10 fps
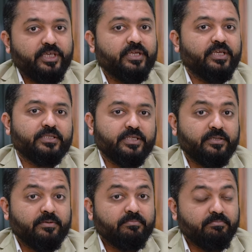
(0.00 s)
की
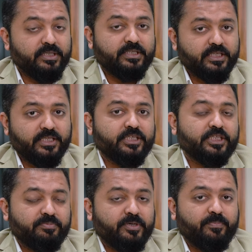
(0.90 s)
रीज़न बन सकता है
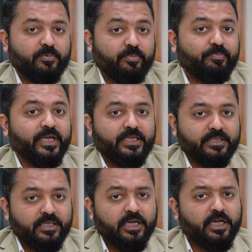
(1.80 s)
जिसमें आपको
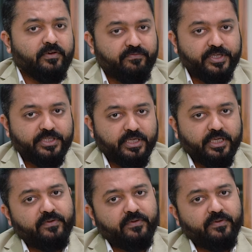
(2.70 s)
पाइल्स फिशर